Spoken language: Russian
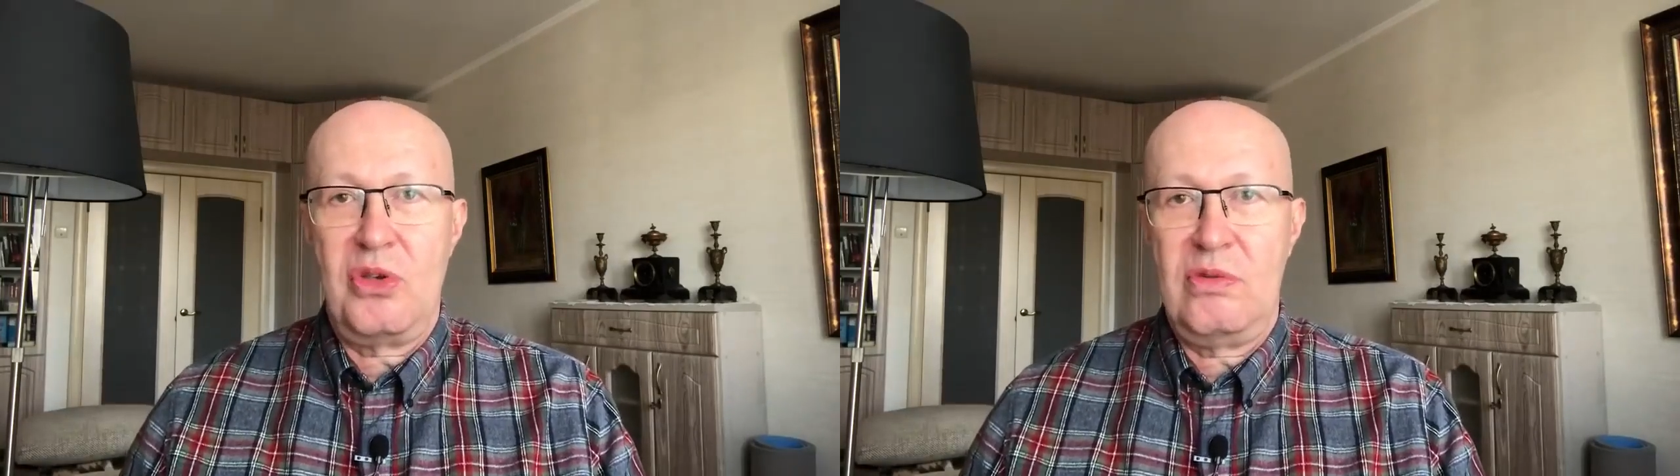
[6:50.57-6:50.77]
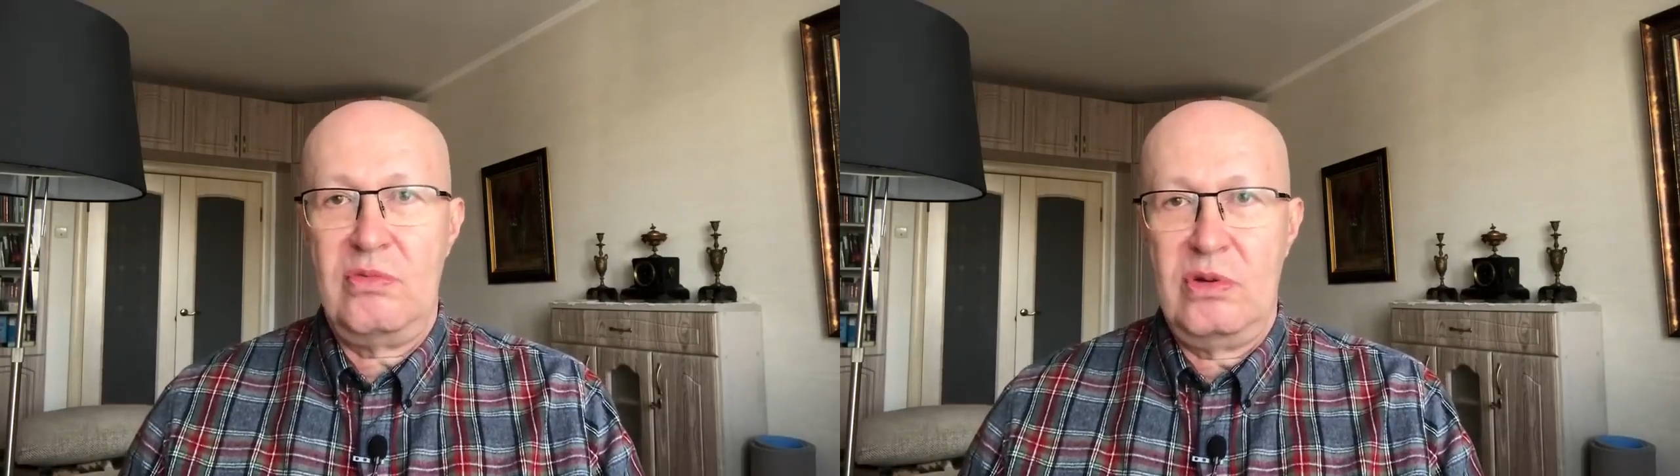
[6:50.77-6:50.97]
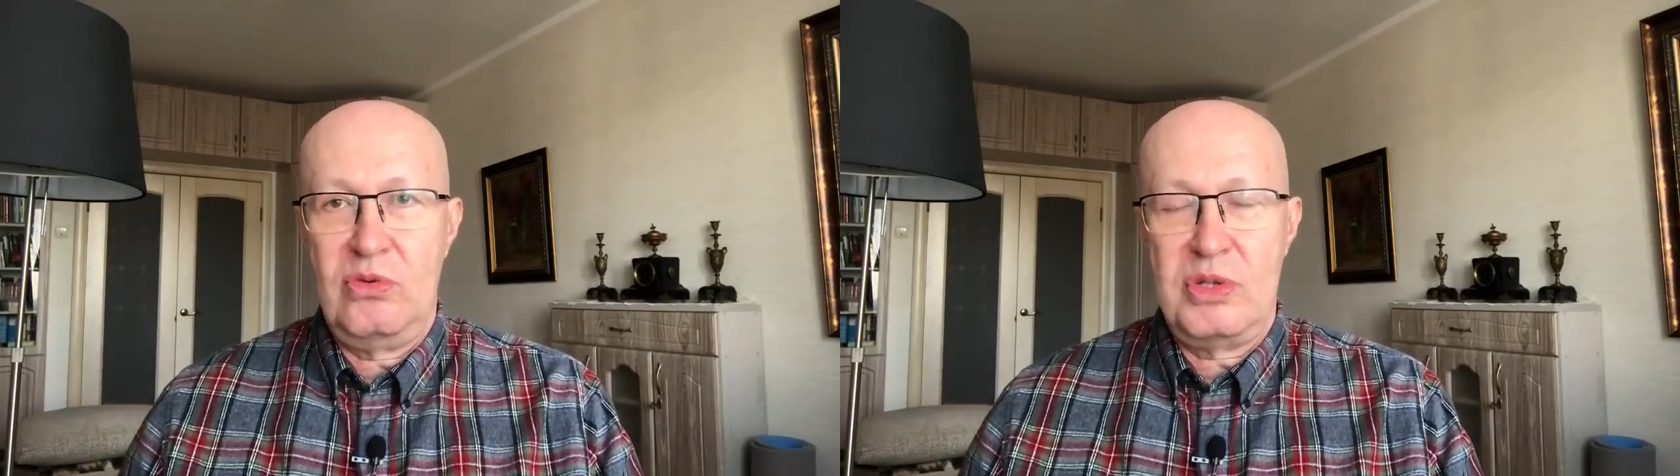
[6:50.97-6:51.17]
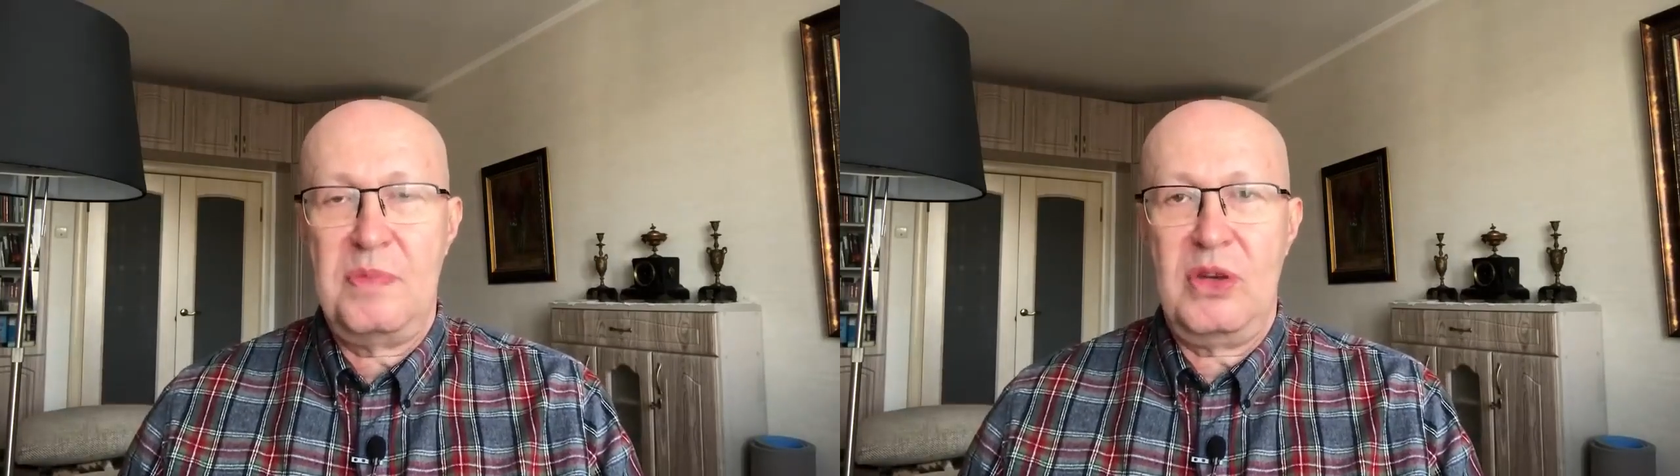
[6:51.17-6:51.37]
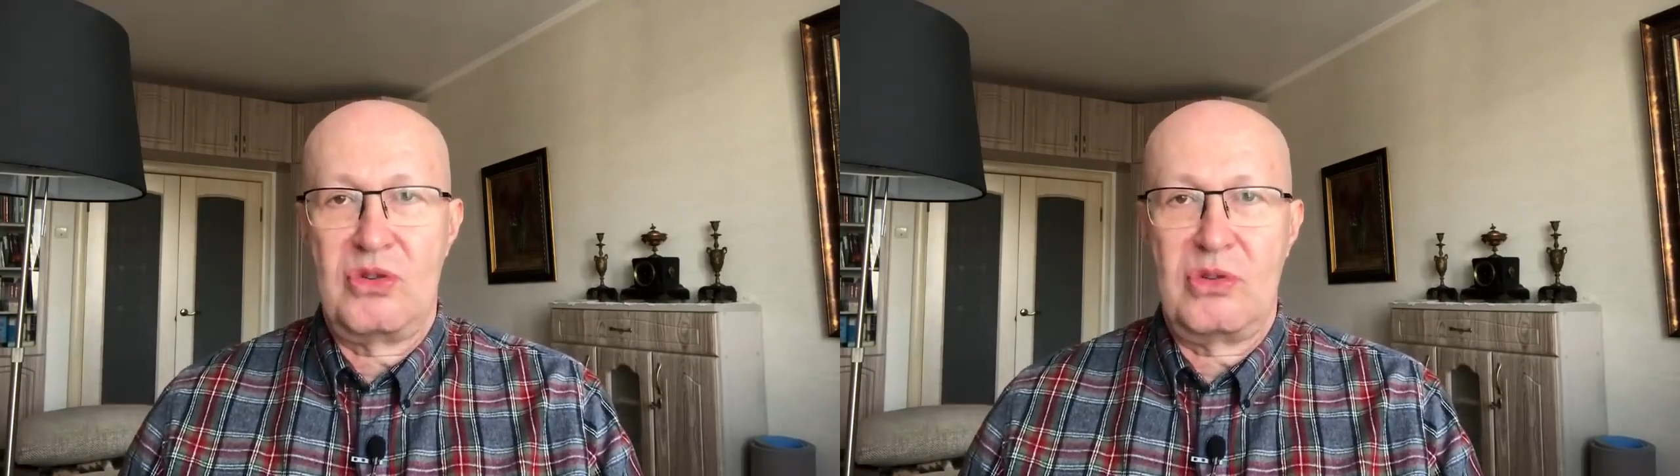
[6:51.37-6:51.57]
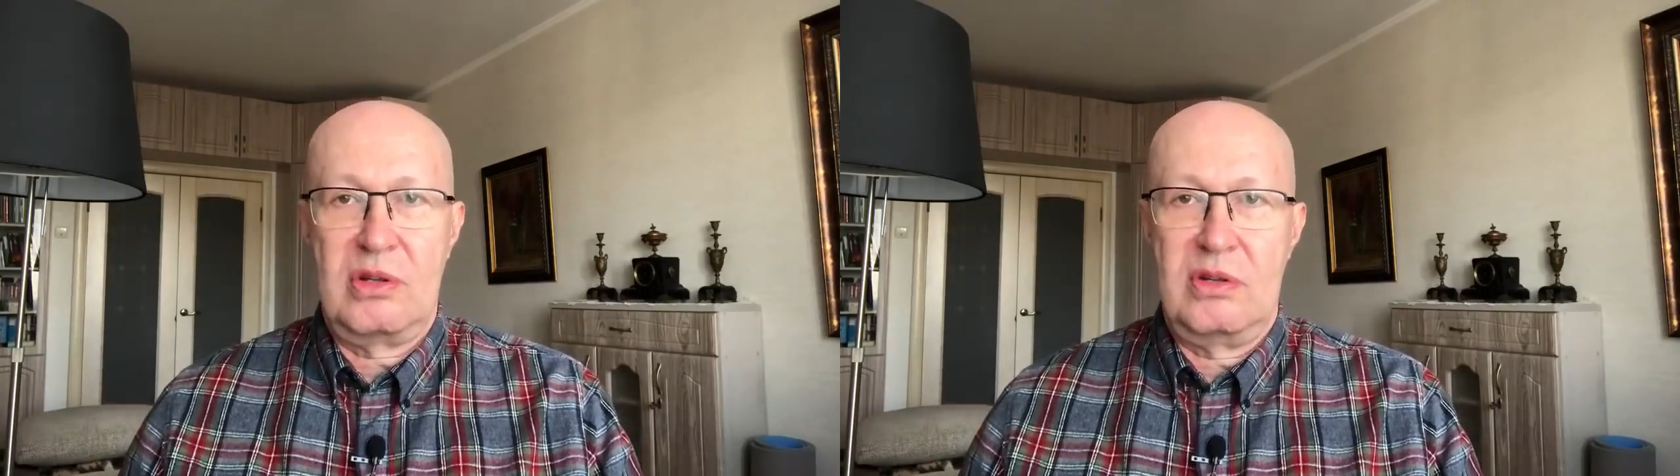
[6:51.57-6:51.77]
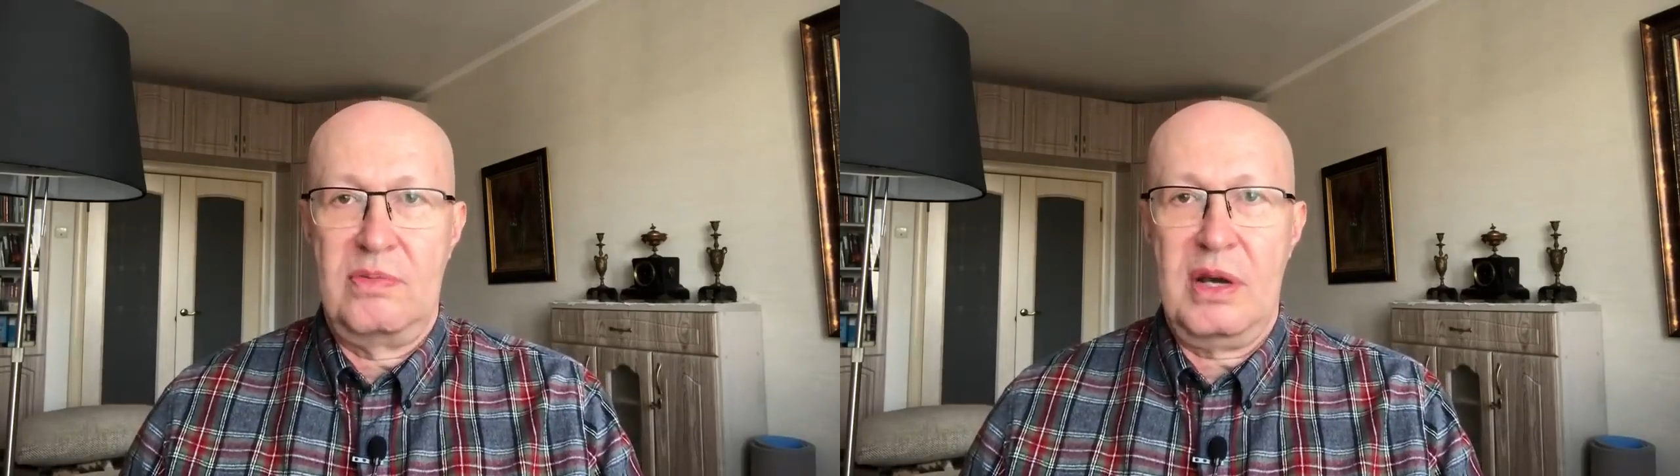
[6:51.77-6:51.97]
чем успешно,